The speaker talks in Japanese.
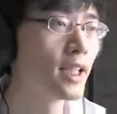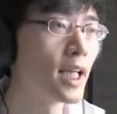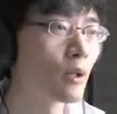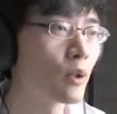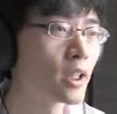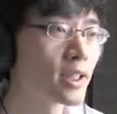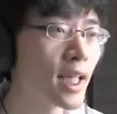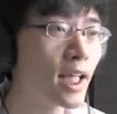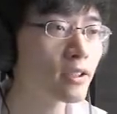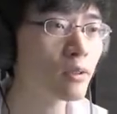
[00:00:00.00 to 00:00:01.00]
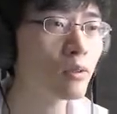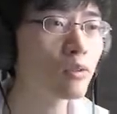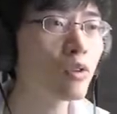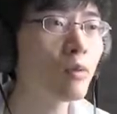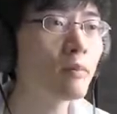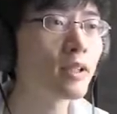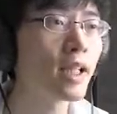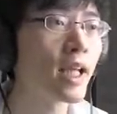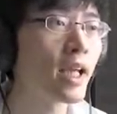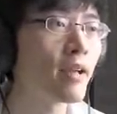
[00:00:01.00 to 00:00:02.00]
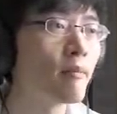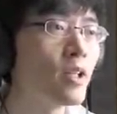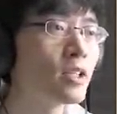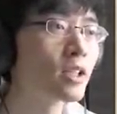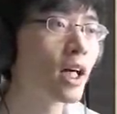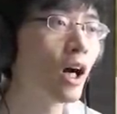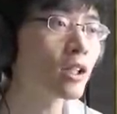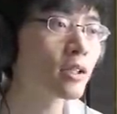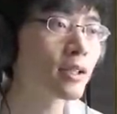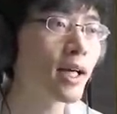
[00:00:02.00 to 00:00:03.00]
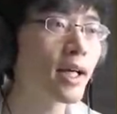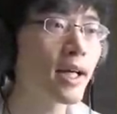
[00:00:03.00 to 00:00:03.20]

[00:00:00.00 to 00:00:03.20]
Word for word: いや、こうやって探そうと思えばね、見つかったー。